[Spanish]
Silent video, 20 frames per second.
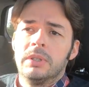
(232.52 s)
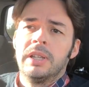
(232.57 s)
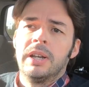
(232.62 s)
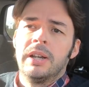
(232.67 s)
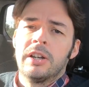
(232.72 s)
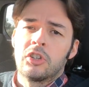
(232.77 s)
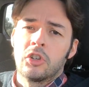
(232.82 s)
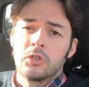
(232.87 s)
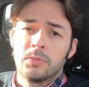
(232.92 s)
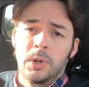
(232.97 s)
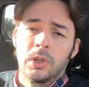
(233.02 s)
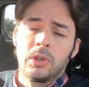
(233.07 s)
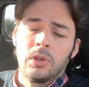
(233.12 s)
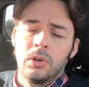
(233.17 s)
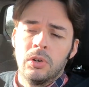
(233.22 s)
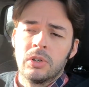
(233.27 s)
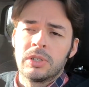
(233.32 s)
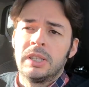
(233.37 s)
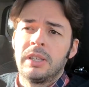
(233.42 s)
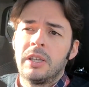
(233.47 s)
tienen esos
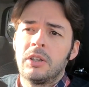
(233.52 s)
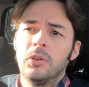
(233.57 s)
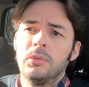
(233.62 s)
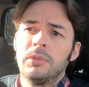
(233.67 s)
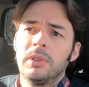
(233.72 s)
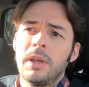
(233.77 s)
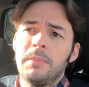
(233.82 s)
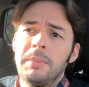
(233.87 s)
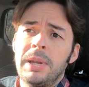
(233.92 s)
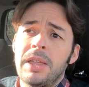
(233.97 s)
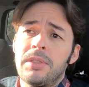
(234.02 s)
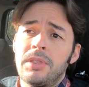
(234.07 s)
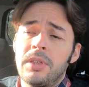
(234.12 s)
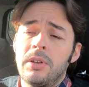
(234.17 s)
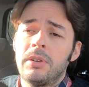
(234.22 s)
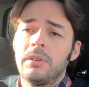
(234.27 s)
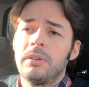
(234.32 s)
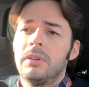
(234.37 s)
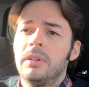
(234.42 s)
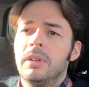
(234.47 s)
protocolos
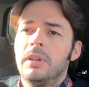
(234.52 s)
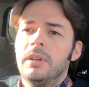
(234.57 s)
anticontaminación,